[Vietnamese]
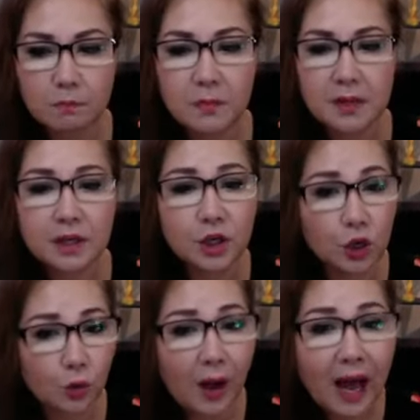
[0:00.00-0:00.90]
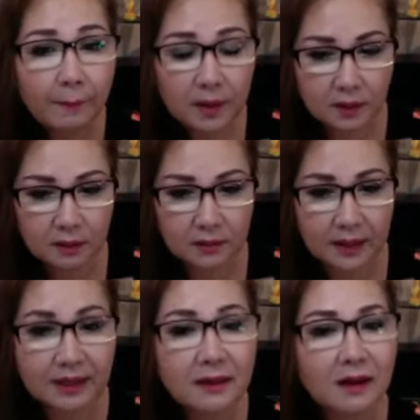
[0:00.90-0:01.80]
bị chịu áp lực từ
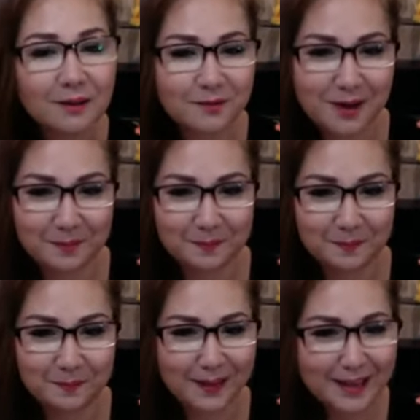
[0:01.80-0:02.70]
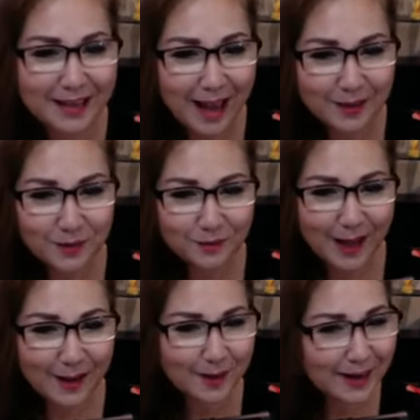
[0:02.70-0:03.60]
cái thực phẩm, tại da chúng
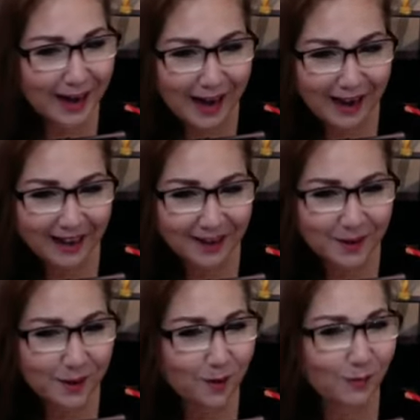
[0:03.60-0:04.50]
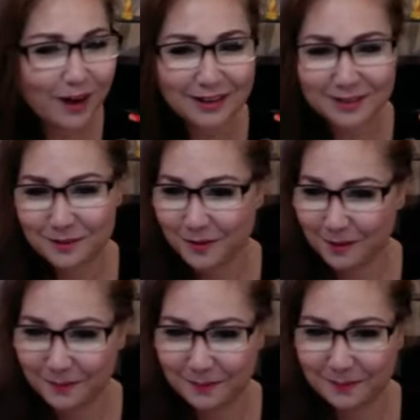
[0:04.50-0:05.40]
ta nó khác, nó không phải là thực
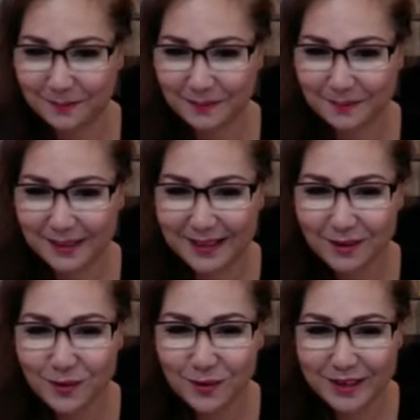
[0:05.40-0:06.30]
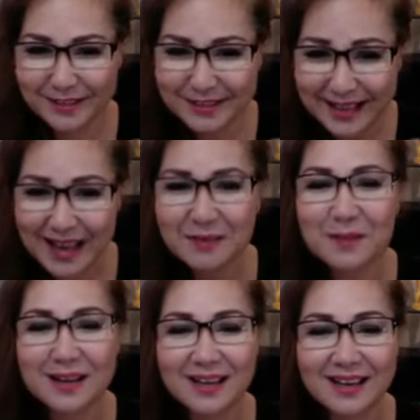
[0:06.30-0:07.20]
phẩm, thành ra quý vị sẽ
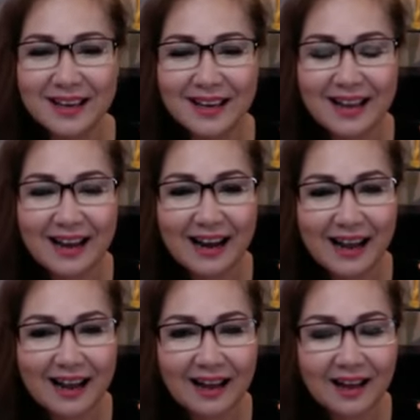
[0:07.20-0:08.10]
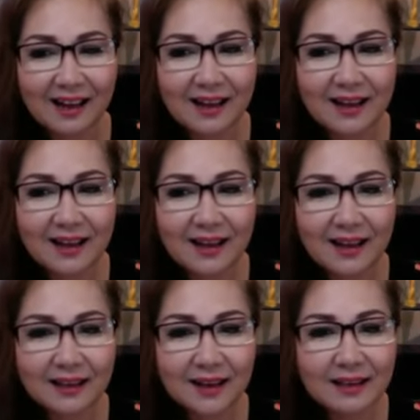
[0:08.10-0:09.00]
bị là cái cái
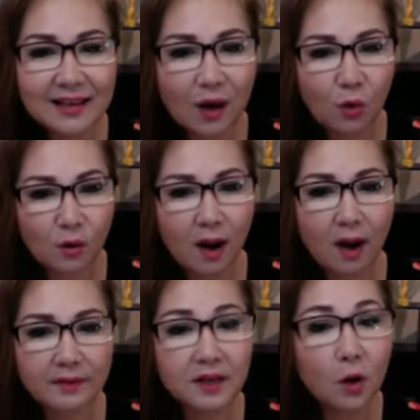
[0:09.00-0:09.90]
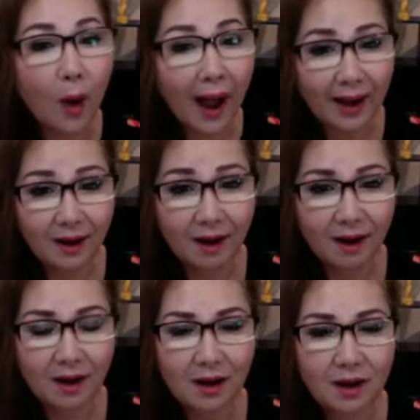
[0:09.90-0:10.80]
cái chất dầu đó, chất đồ ăn
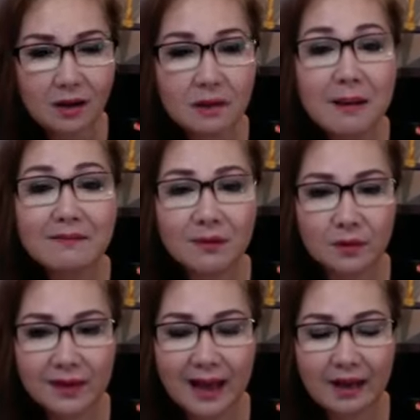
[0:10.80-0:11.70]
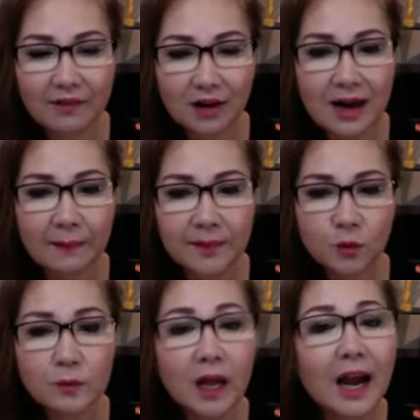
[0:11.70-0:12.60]
đó nó bám vào da và nó làm cho
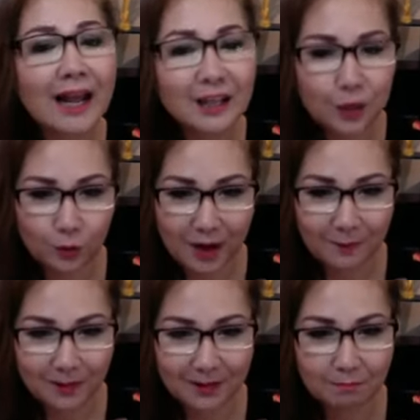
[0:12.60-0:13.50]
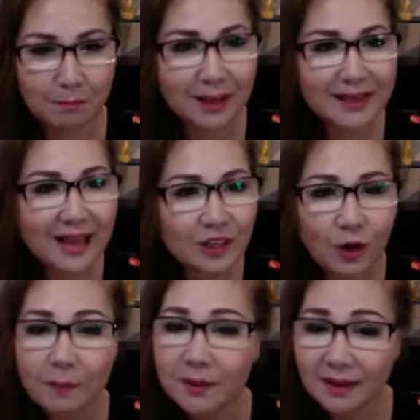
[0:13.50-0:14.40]
chúng ta lại chịu áp lực, mà da chịu
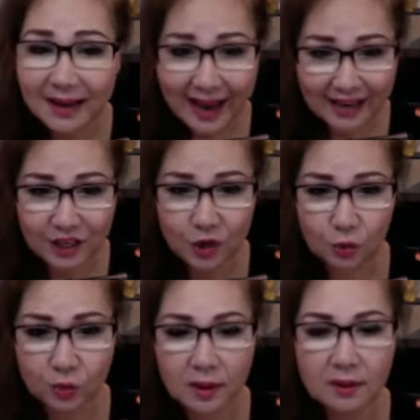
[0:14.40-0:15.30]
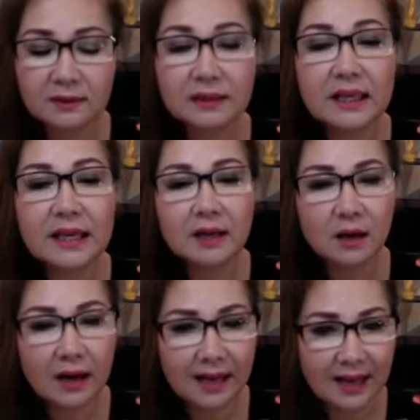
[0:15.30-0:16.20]
áp lực càng nhiều thì nó
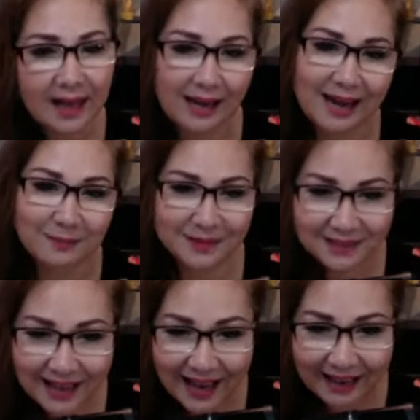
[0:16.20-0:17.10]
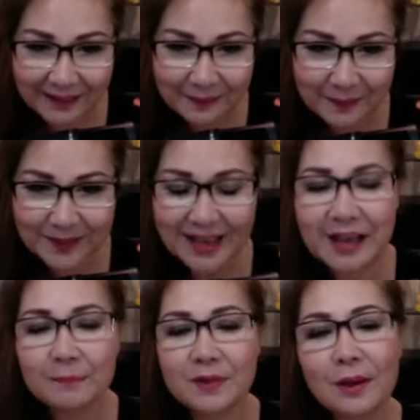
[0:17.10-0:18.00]
lại càng làm hư da.
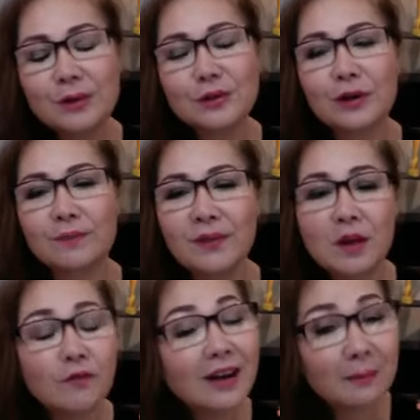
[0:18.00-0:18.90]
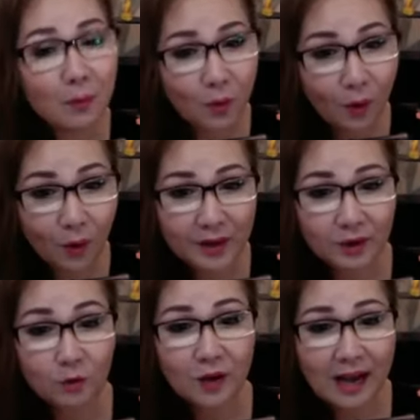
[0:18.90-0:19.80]
Ha. Rồi vấn đề mồ hôi,
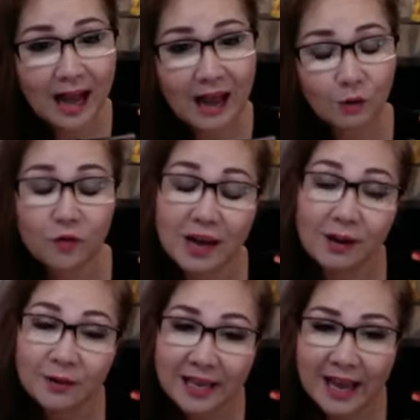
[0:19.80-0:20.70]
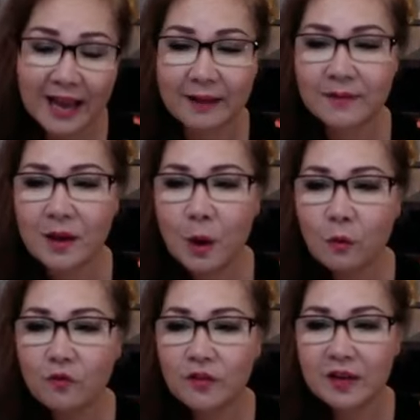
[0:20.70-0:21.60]
khi quý vị lau, quý vị lau nhà, quý
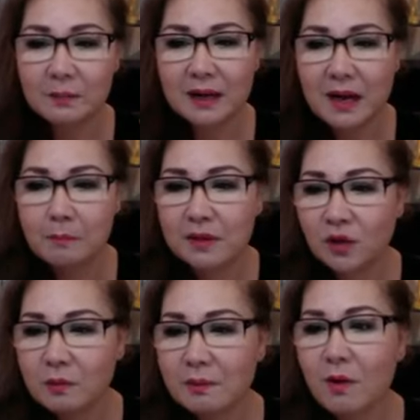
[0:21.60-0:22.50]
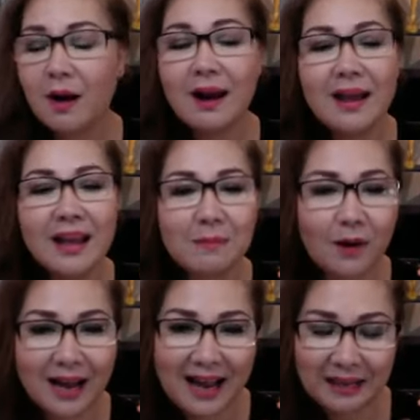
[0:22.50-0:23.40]
vị mình mình khi mình bò lê
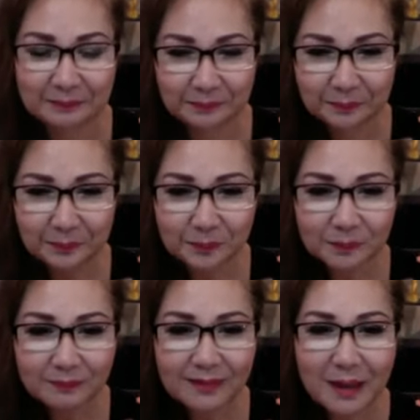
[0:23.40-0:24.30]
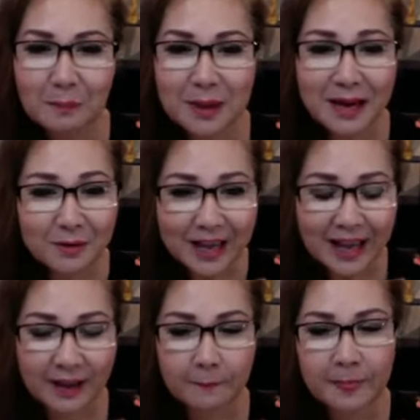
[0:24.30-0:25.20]
bò càng, mình lau
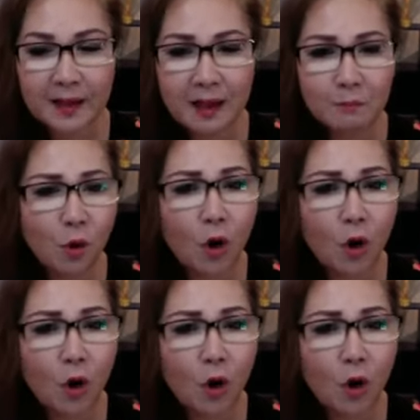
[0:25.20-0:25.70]
nhà mồ